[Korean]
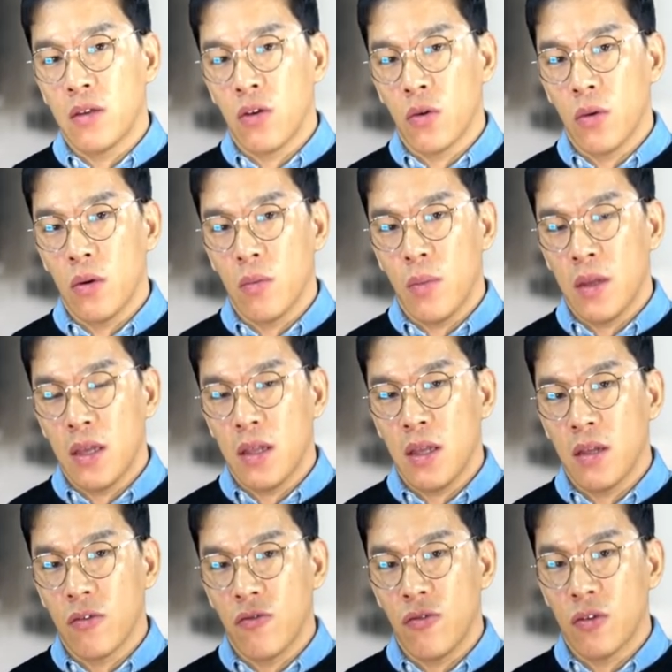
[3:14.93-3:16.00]
적용,
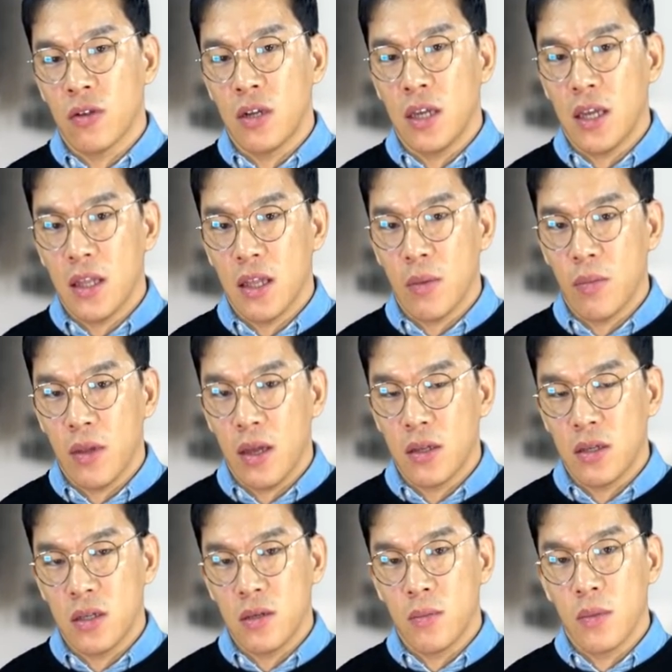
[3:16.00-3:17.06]
배제되는 규정들이 있기 때문에
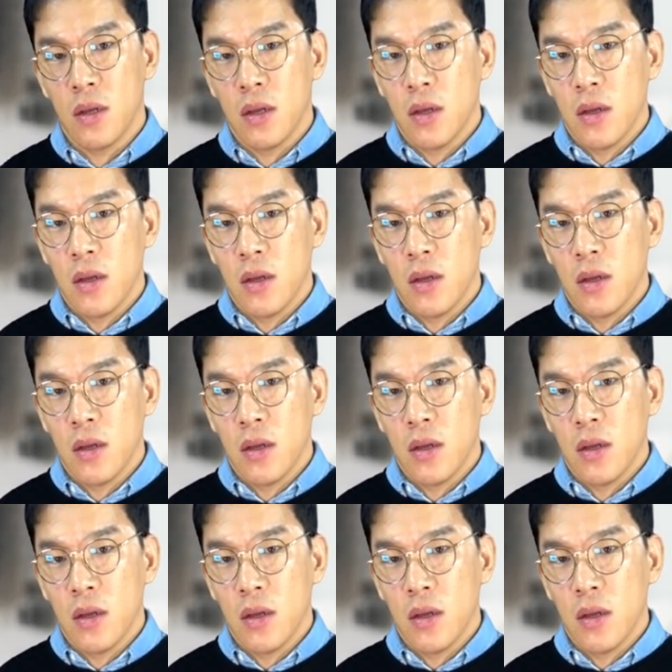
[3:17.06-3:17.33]
지금